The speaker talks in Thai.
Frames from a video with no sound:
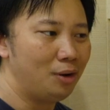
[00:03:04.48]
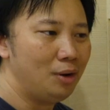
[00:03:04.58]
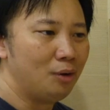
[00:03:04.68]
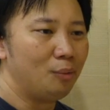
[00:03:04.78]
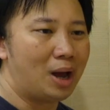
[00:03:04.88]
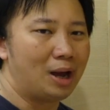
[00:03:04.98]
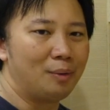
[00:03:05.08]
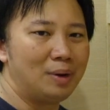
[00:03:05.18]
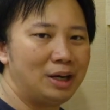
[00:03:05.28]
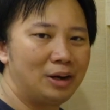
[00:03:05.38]
ก็วางเอา
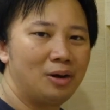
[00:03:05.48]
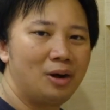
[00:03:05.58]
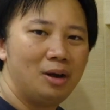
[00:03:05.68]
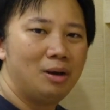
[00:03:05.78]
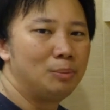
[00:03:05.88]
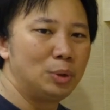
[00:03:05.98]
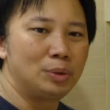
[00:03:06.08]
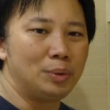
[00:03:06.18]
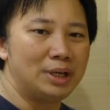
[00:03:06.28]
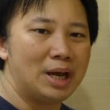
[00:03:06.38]
ไว้แล้วก็พูด
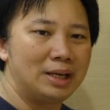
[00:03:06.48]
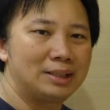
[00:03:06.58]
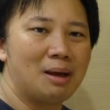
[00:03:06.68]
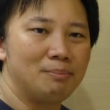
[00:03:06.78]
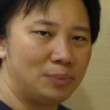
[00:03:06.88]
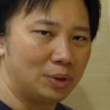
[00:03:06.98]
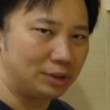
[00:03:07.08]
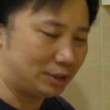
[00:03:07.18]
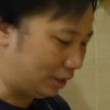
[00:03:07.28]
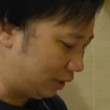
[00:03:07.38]
คุยได้ตามปก
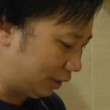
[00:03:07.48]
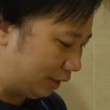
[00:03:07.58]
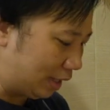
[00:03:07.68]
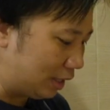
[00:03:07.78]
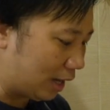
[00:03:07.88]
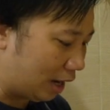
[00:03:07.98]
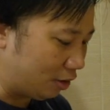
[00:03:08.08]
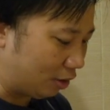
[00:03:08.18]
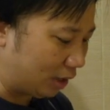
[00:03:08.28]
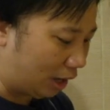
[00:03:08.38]
ติเลย ด้านหลัง
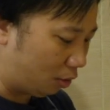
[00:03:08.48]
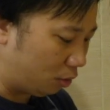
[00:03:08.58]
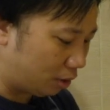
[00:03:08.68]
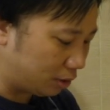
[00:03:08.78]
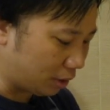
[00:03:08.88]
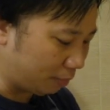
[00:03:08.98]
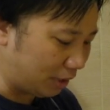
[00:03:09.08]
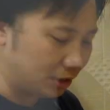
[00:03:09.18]
ของเขาก็จะมี